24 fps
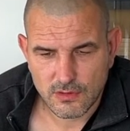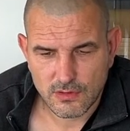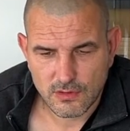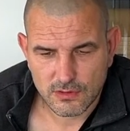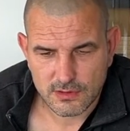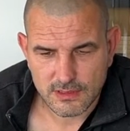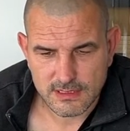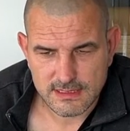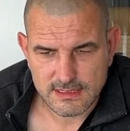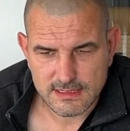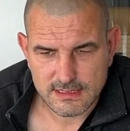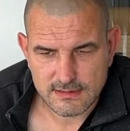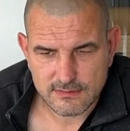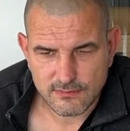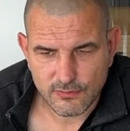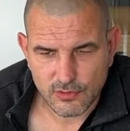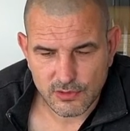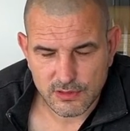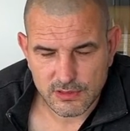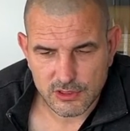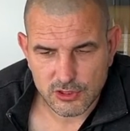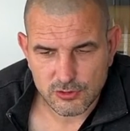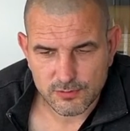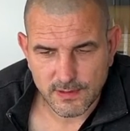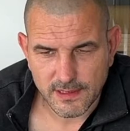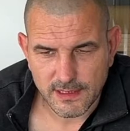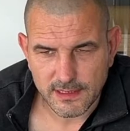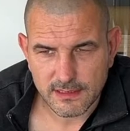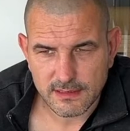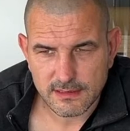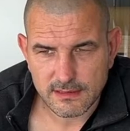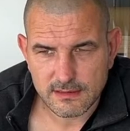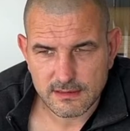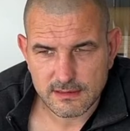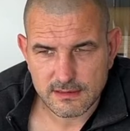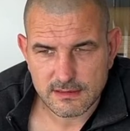Das ist ein wirklich
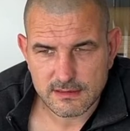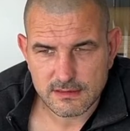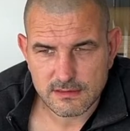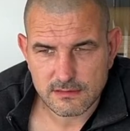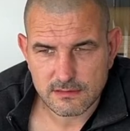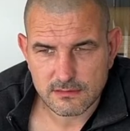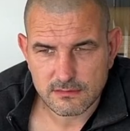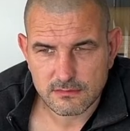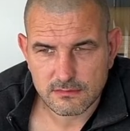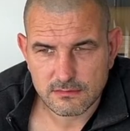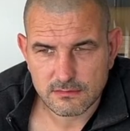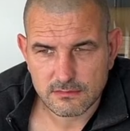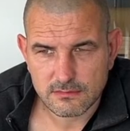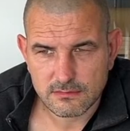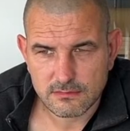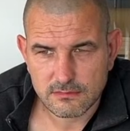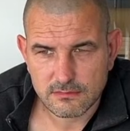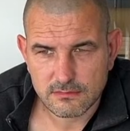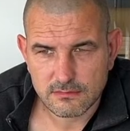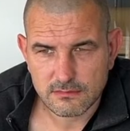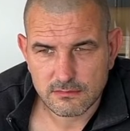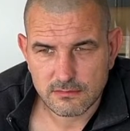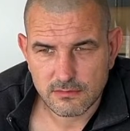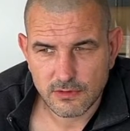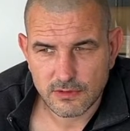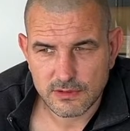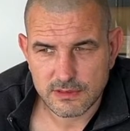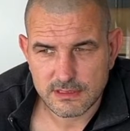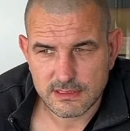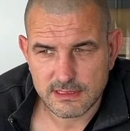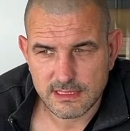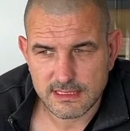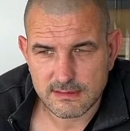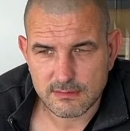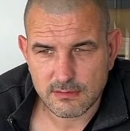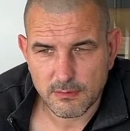spannendes, hört
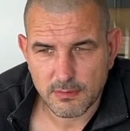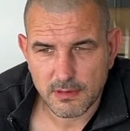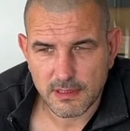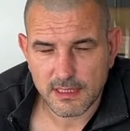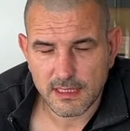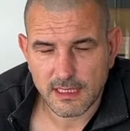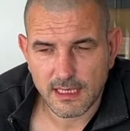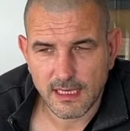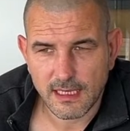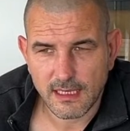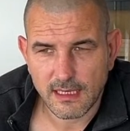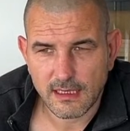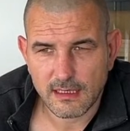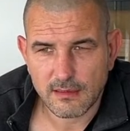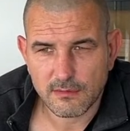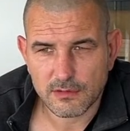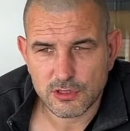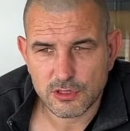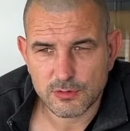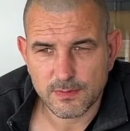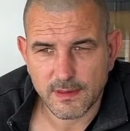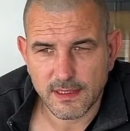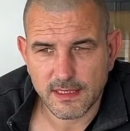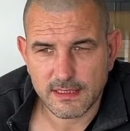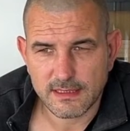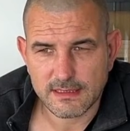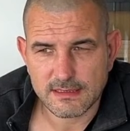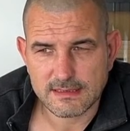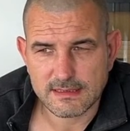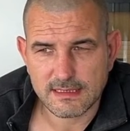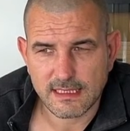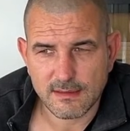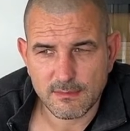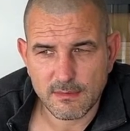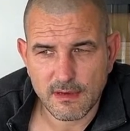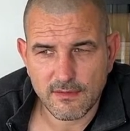sich erstmal banal an, aber spannendes
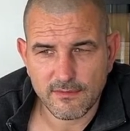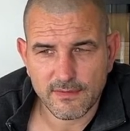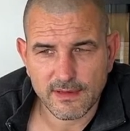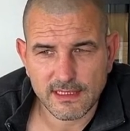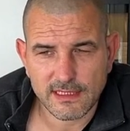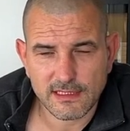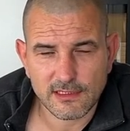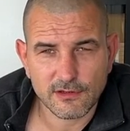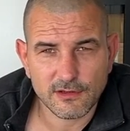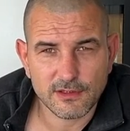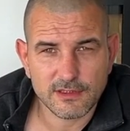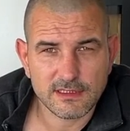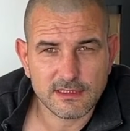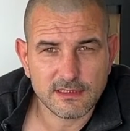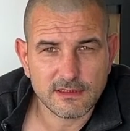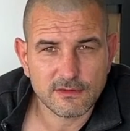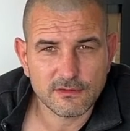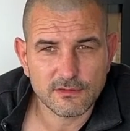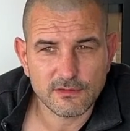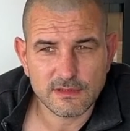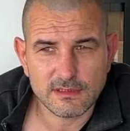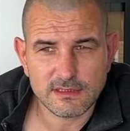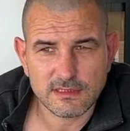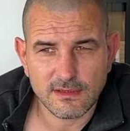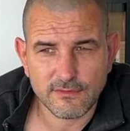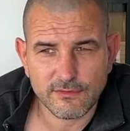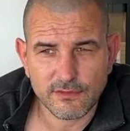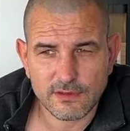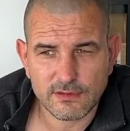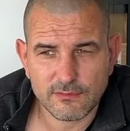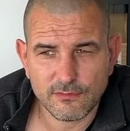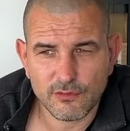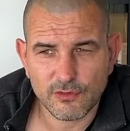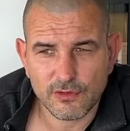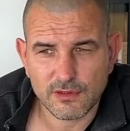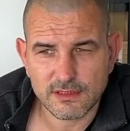Thema, weil die Leute natürlich
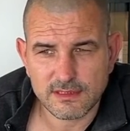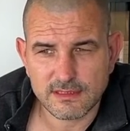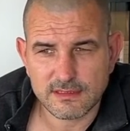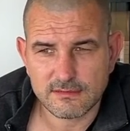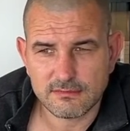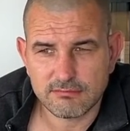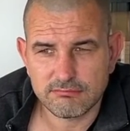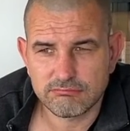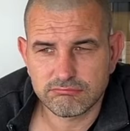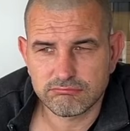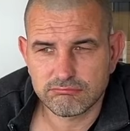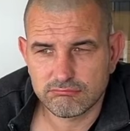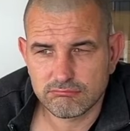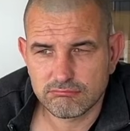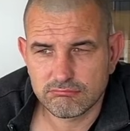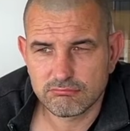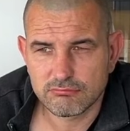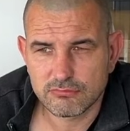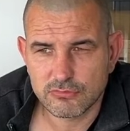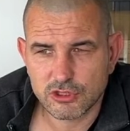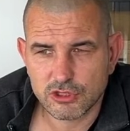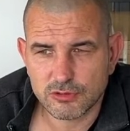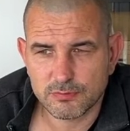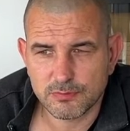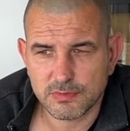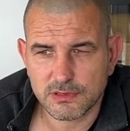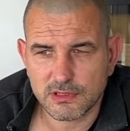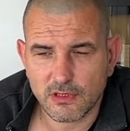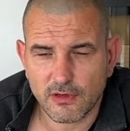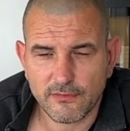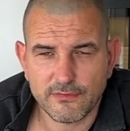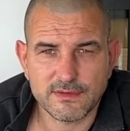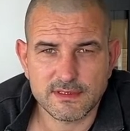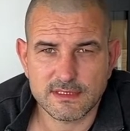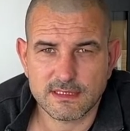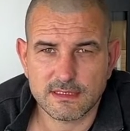davon wirklich
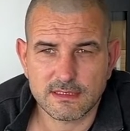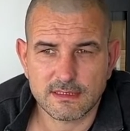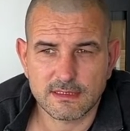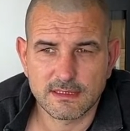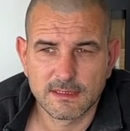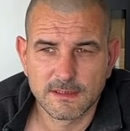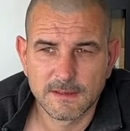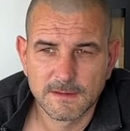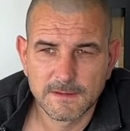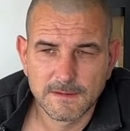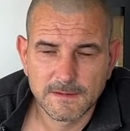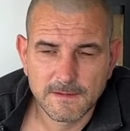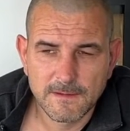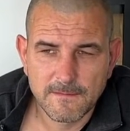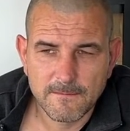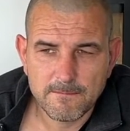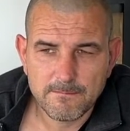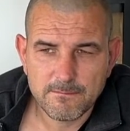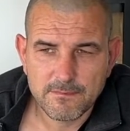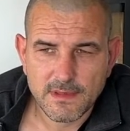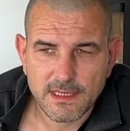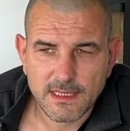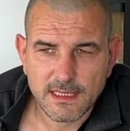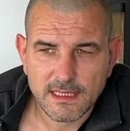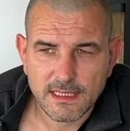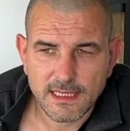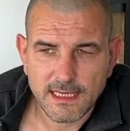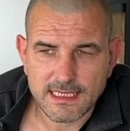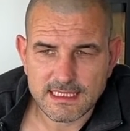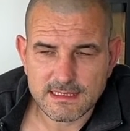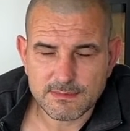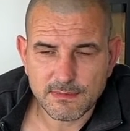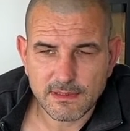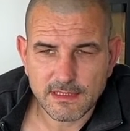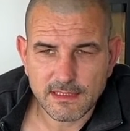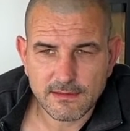betroffen sind.
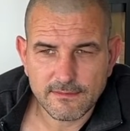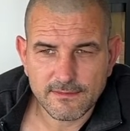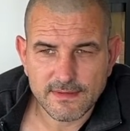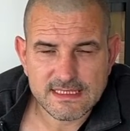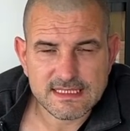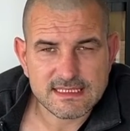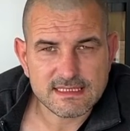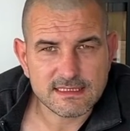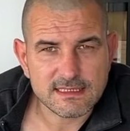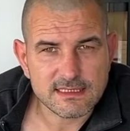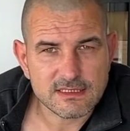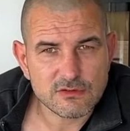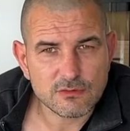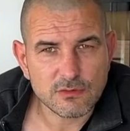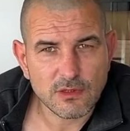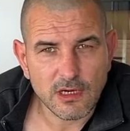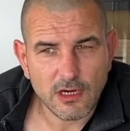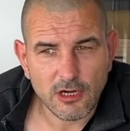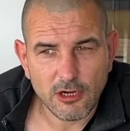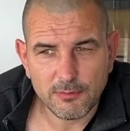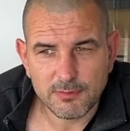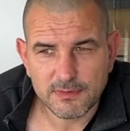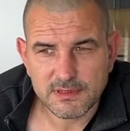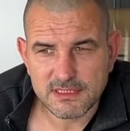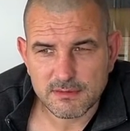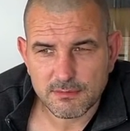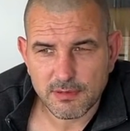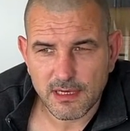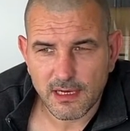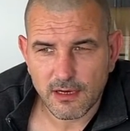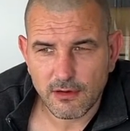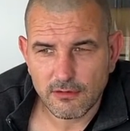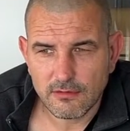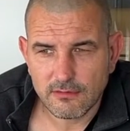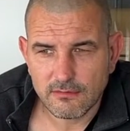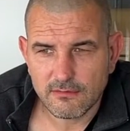Erstmal, was ist das überhaupt? Diese
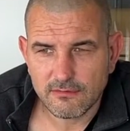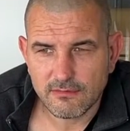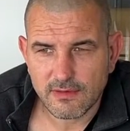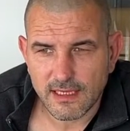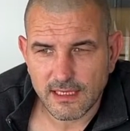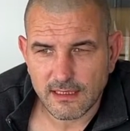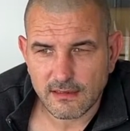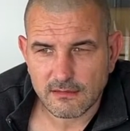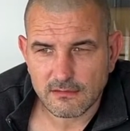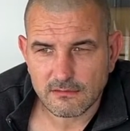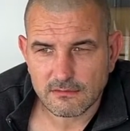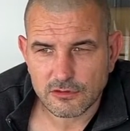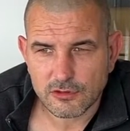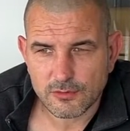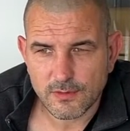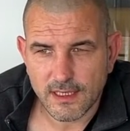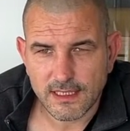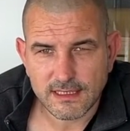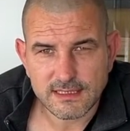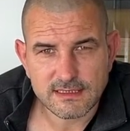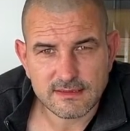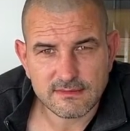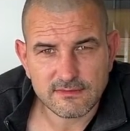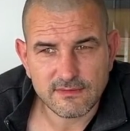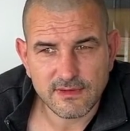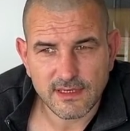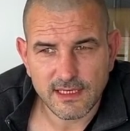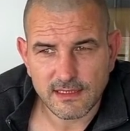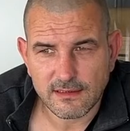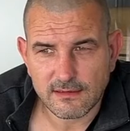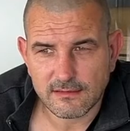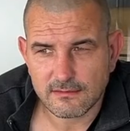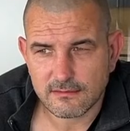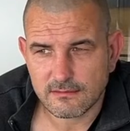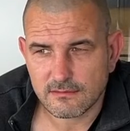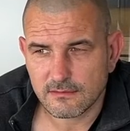braunen Flecken, schwarzen
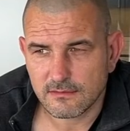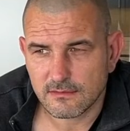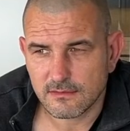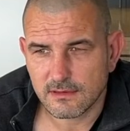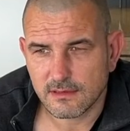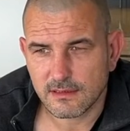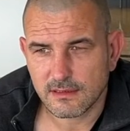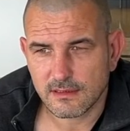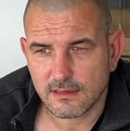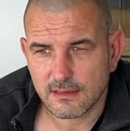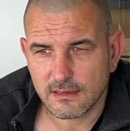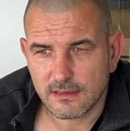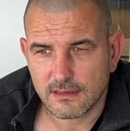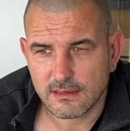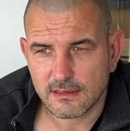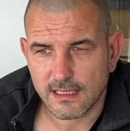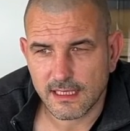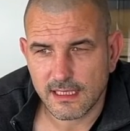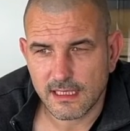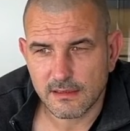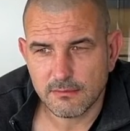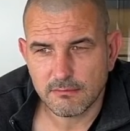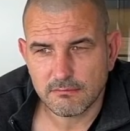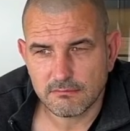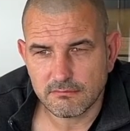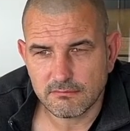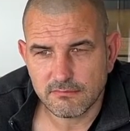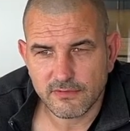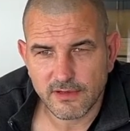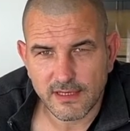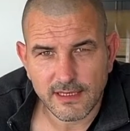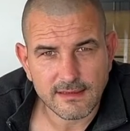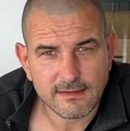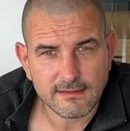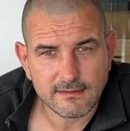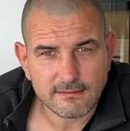Flecken, äh, gelben
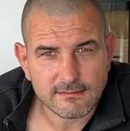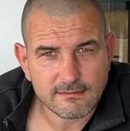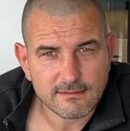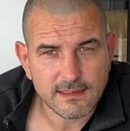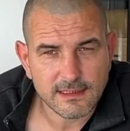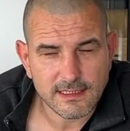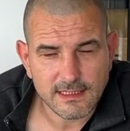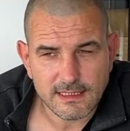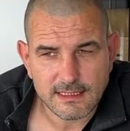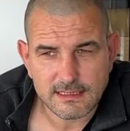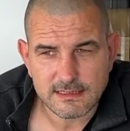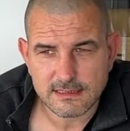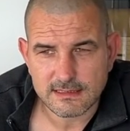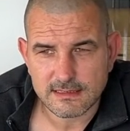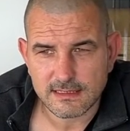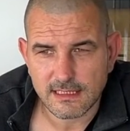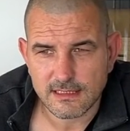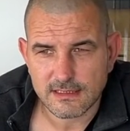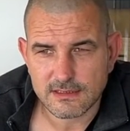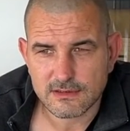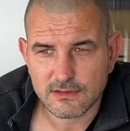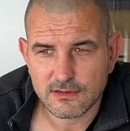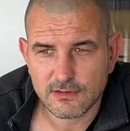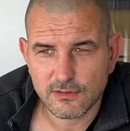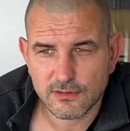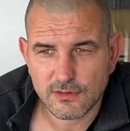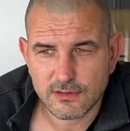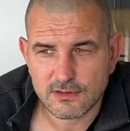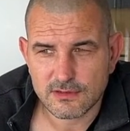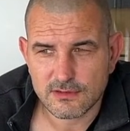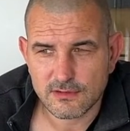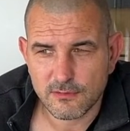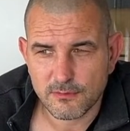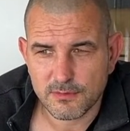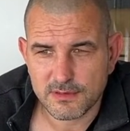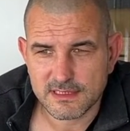Flecken, ja, das ist alles natürlich
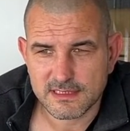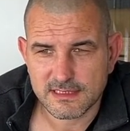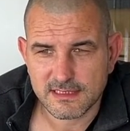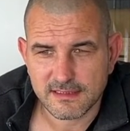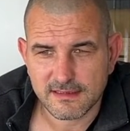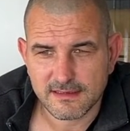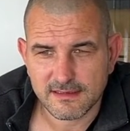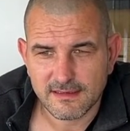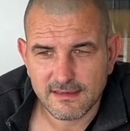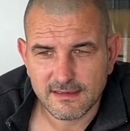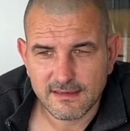so ein bisschen